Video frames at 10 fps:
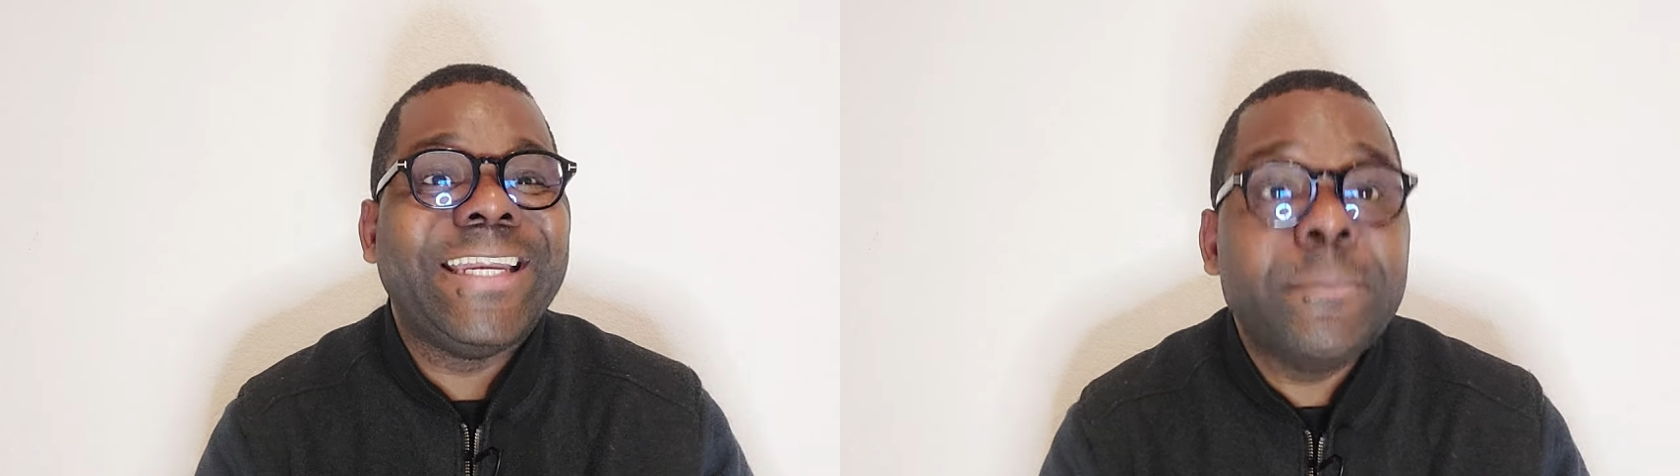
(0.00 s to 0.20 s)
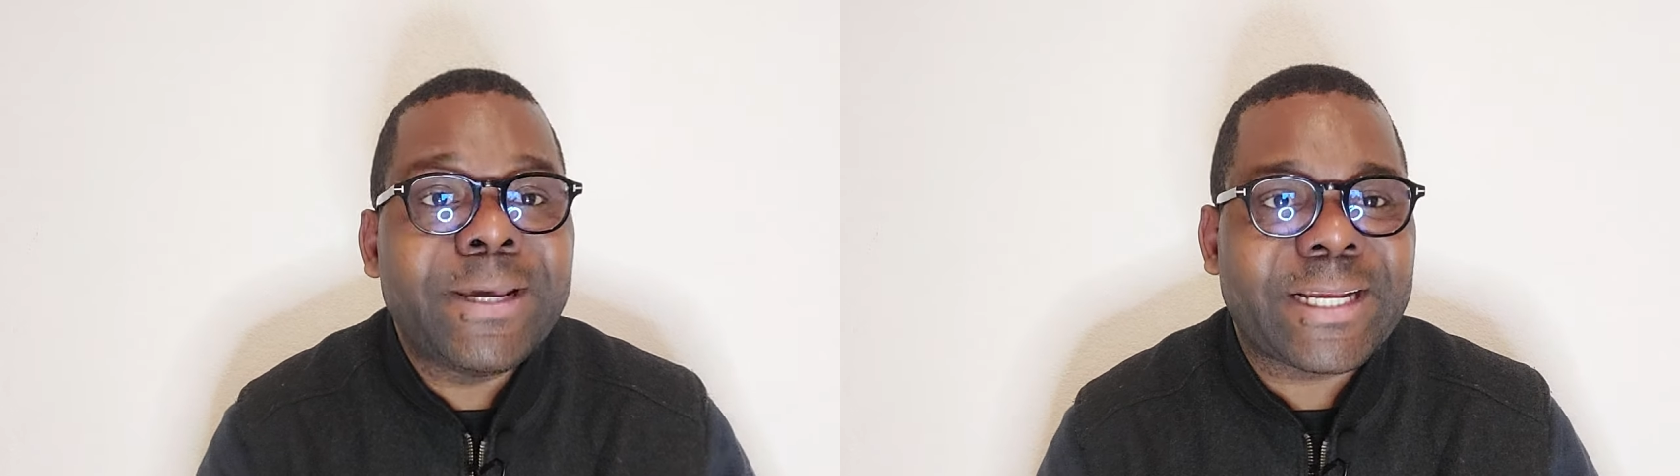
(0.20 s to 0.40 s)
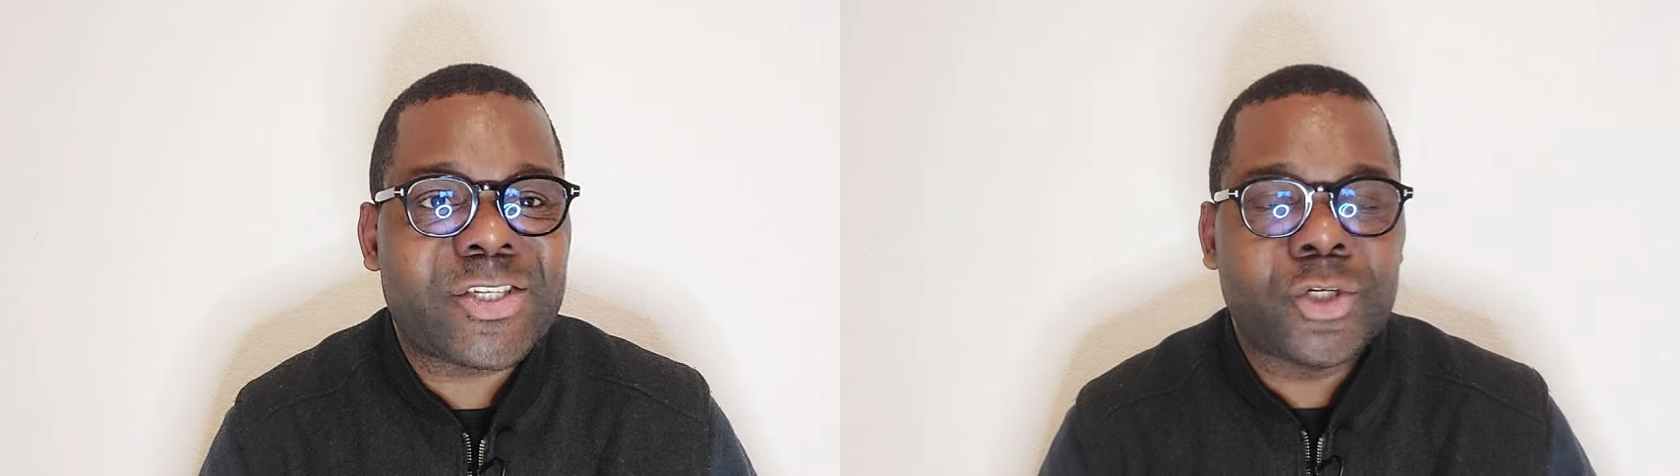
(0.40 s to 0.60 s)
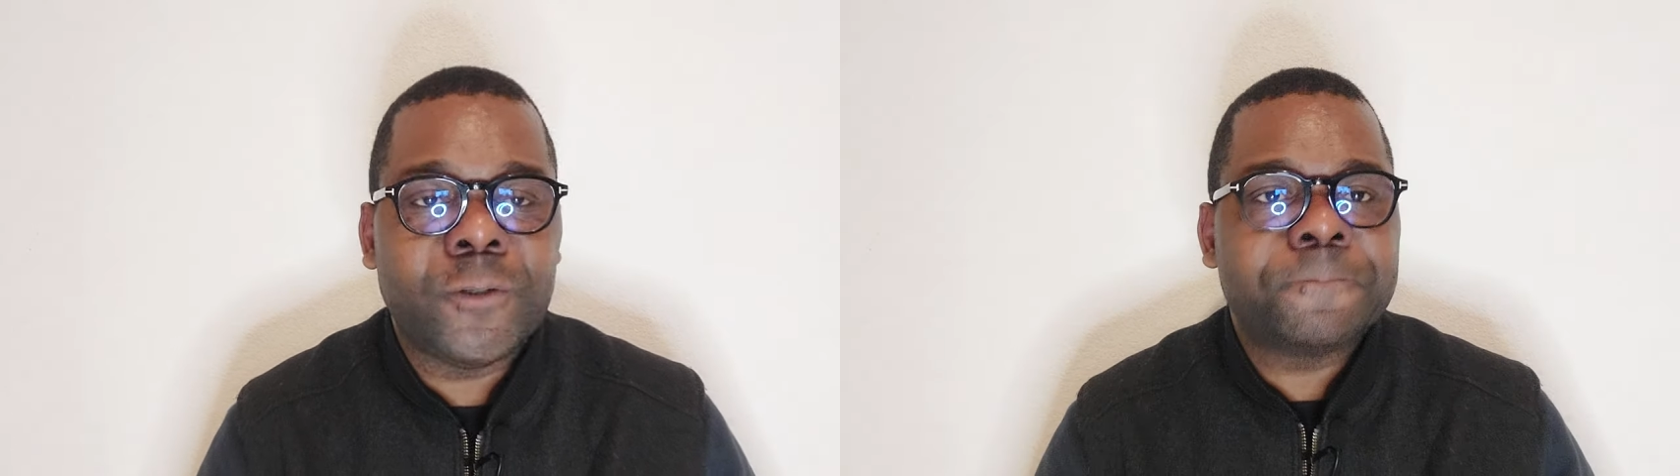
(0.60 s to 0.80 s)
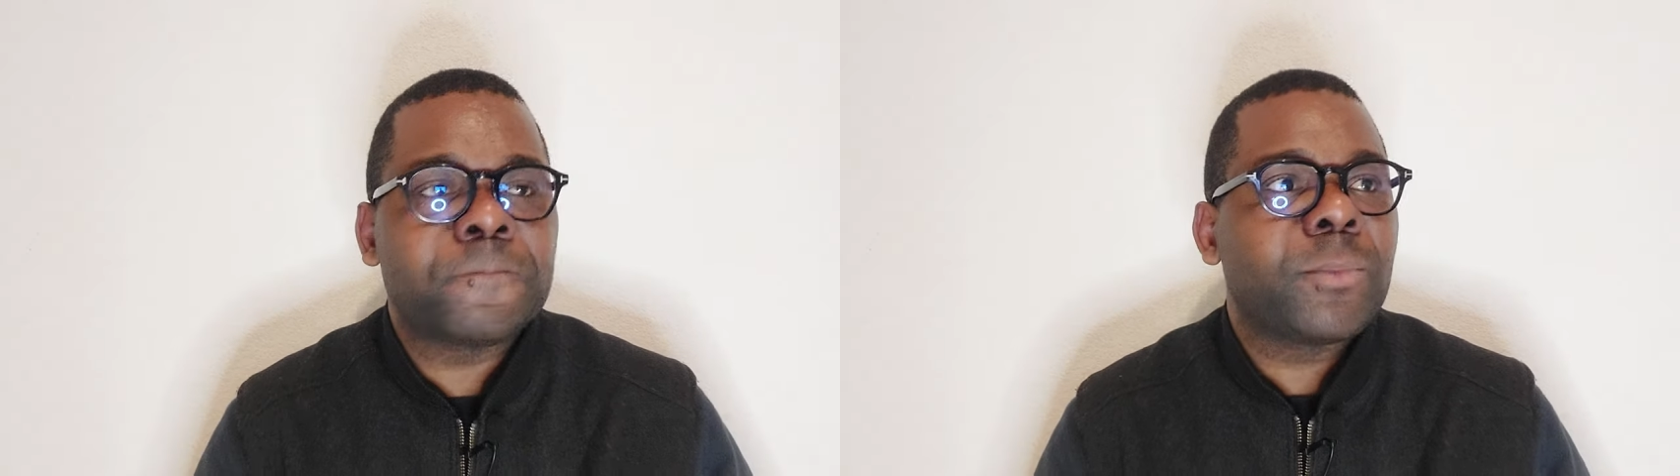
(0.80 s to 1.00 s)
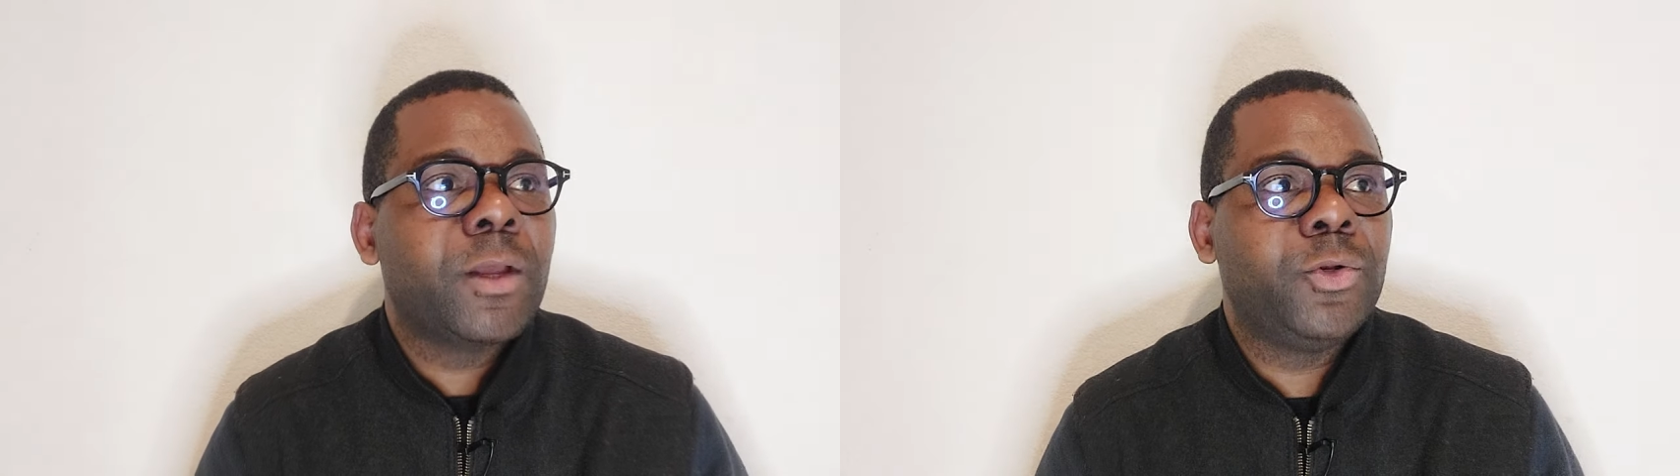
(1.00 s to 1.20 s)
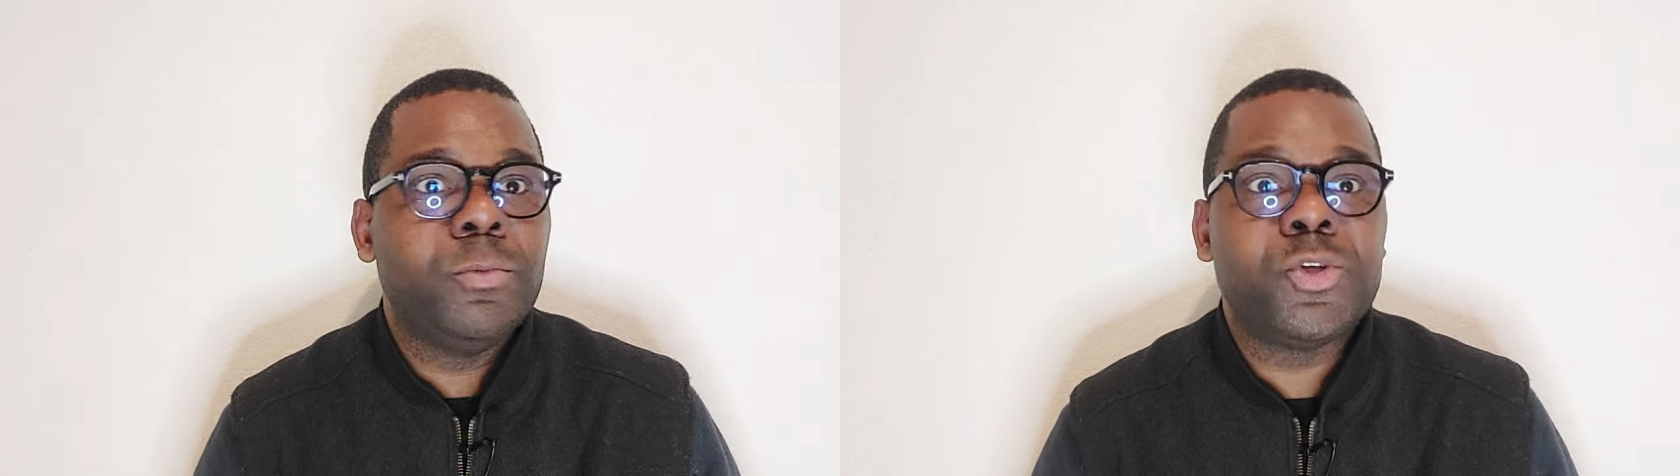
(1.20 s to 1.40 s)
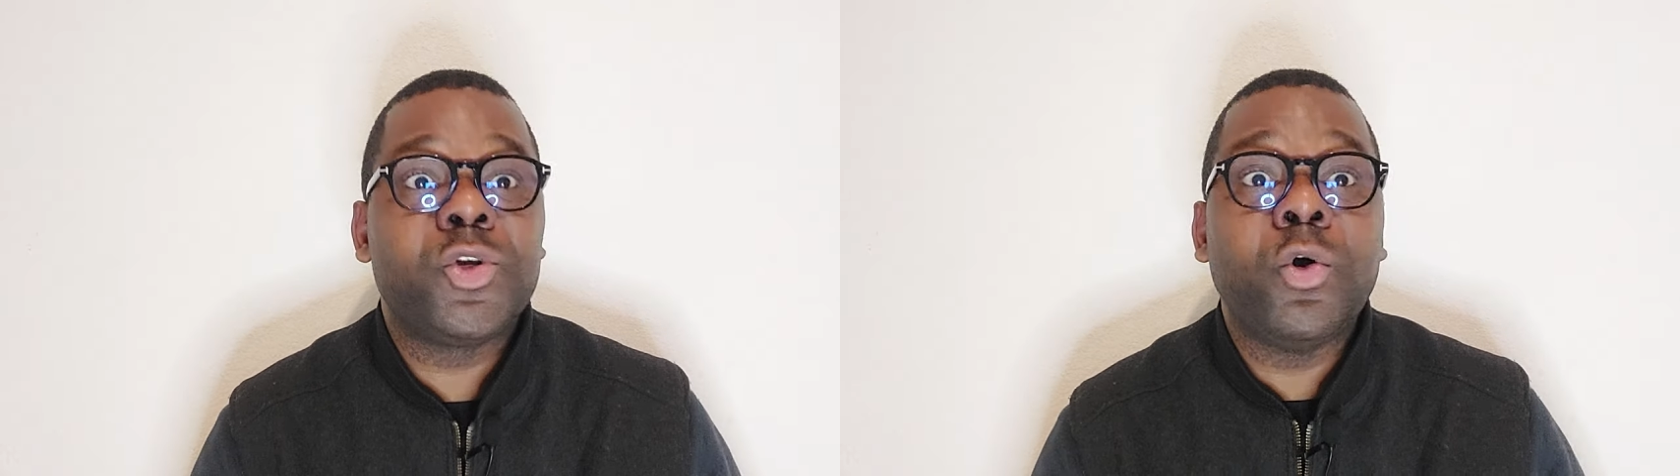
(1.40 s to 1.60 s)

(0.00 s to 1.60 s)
libération de M.